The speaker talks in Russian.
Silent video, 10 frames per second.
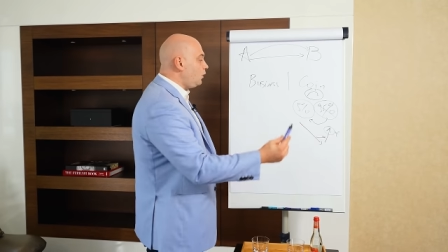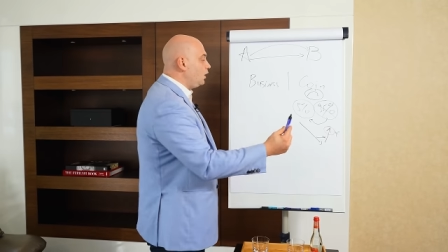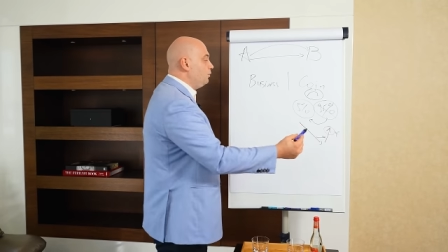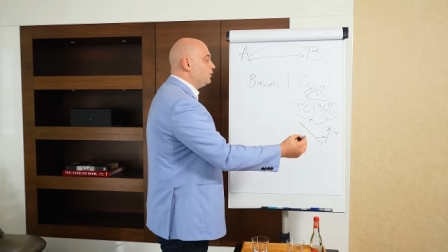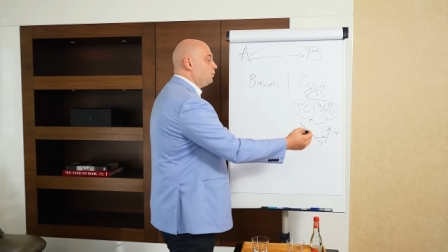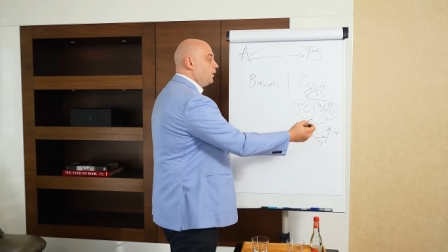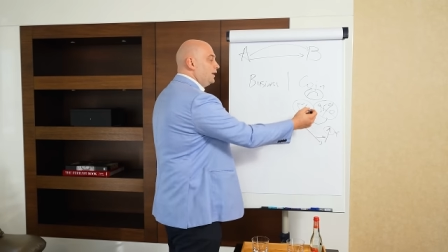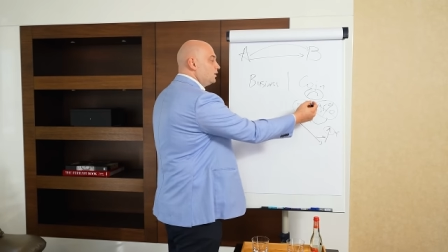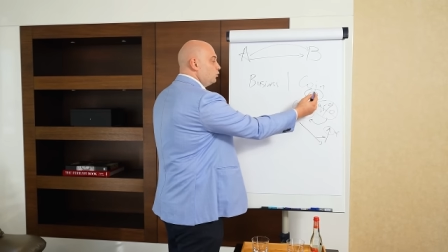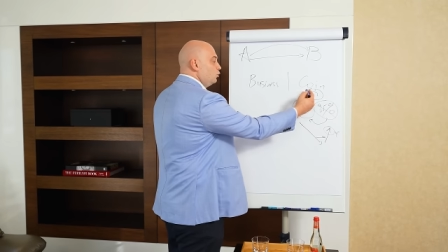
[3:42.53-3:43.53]
Именно
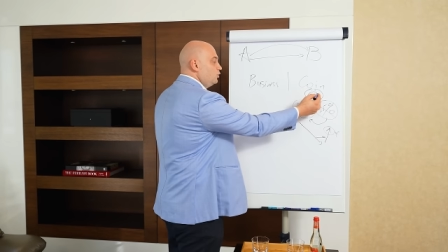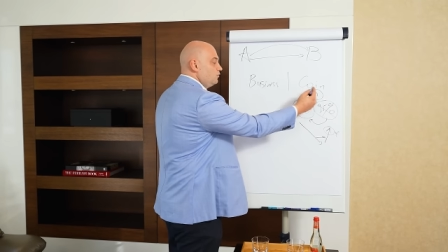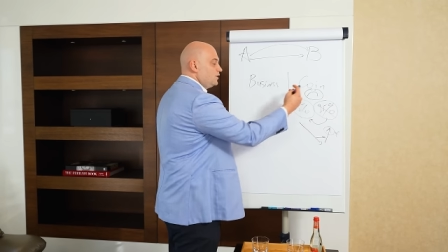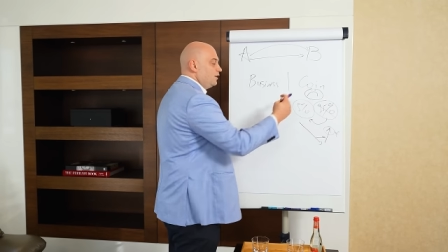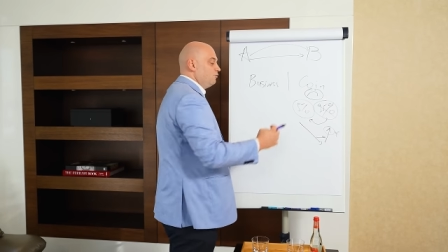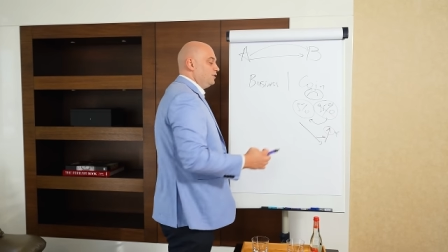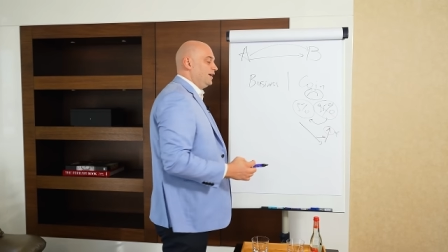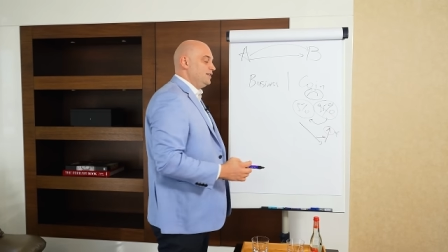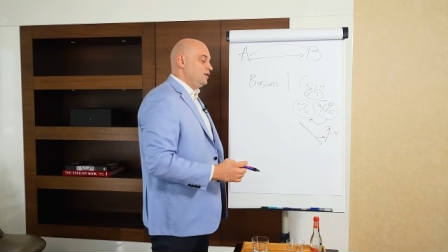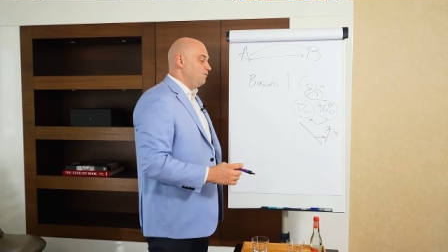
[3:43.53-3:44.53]
поэтому люди все в
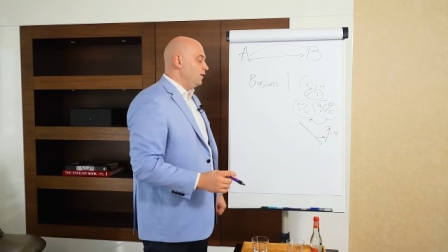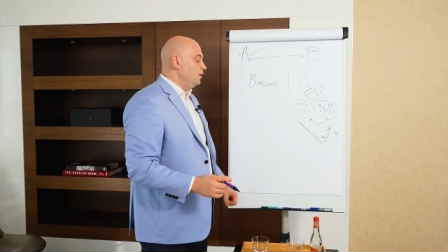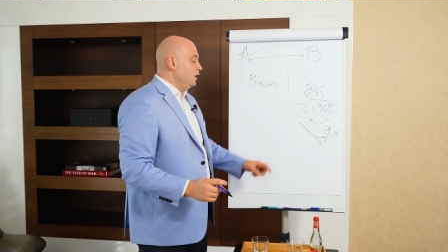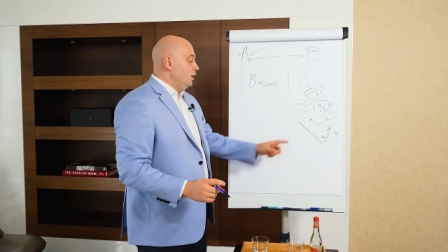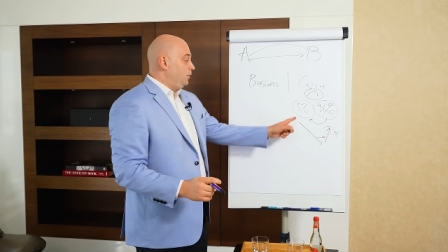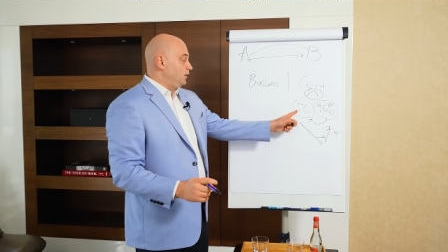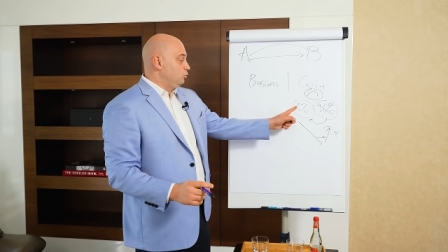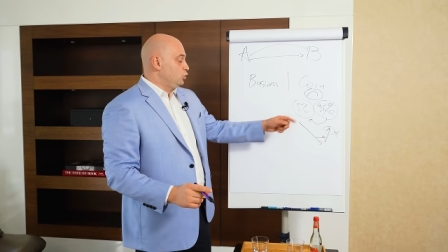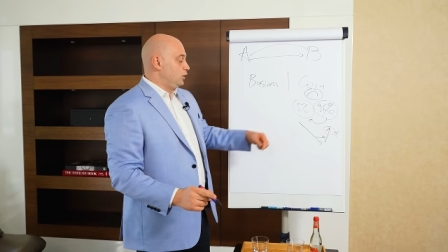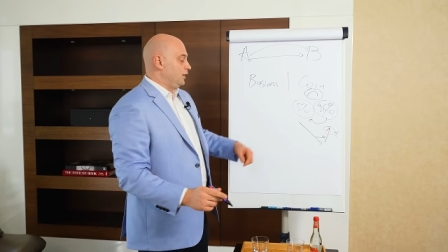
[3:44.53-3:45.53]
негативе.
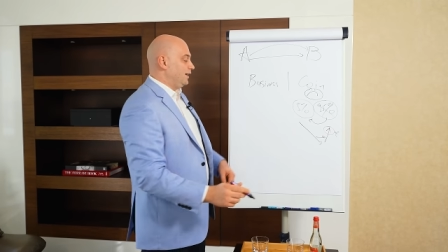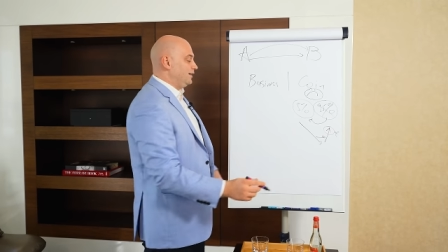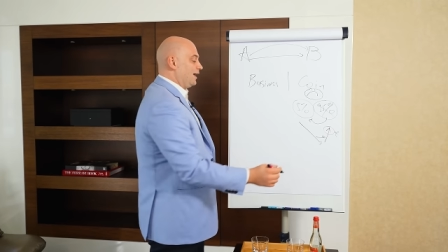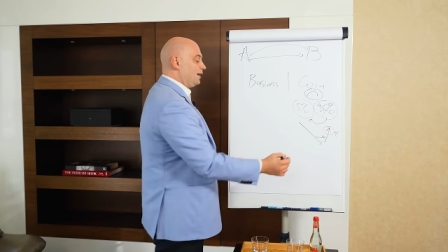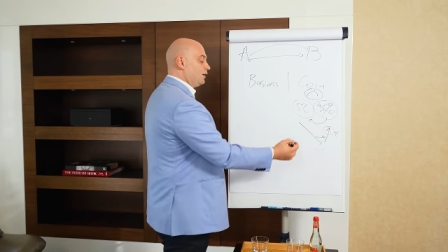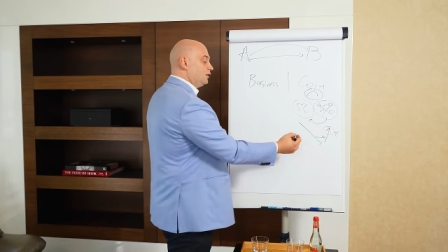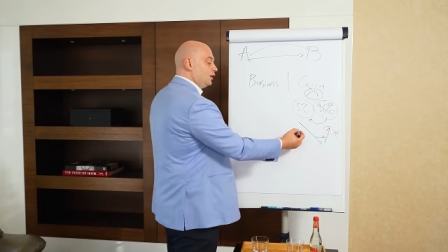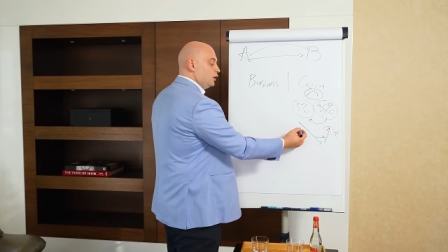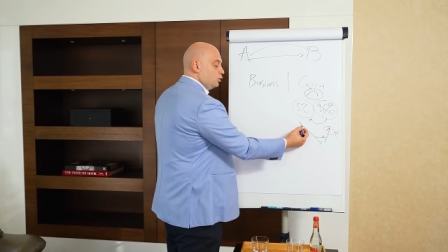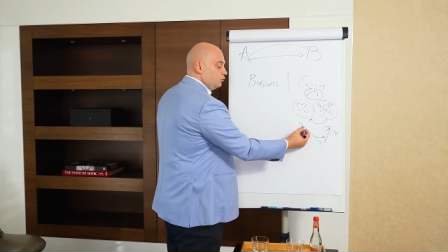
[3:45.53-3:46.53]
Потому что когда
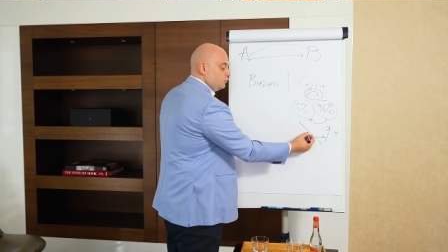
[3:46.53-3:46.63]
рынок идет